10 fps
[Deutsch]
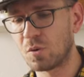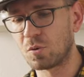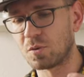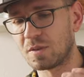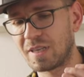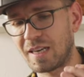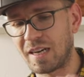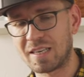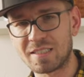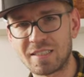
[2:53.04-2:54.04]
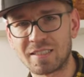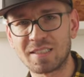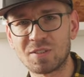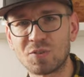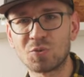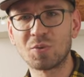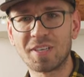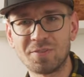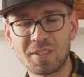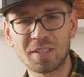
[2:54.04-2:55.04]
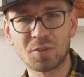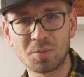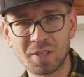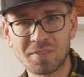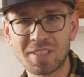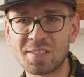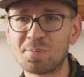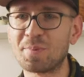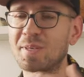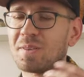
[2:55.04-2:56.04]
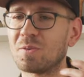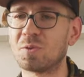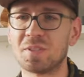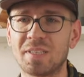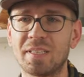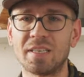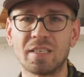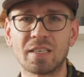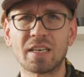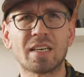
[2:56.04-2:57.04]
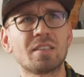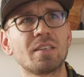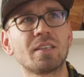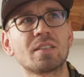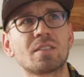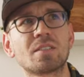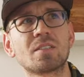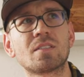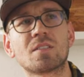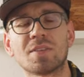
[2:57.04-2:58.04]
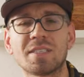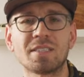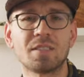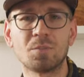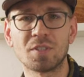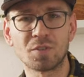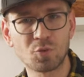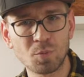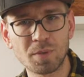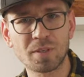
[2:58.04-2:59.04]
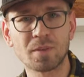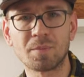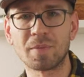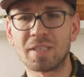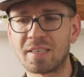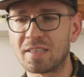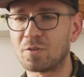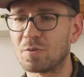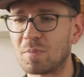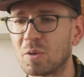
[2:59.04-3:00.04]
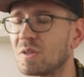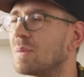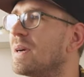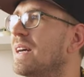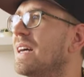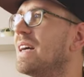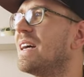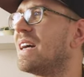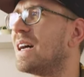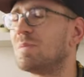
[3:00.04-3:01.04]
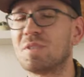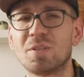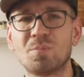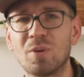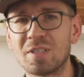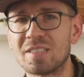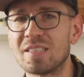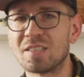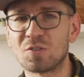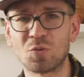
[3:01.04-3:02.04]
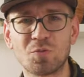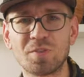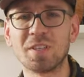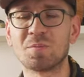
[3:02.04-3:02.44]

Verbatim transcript: Und als ich dann zu Nvidia rüber gewechselt bin und die RTX 2070 Super in meinen Rechner verbaut habe, haben sich plötzlich so viele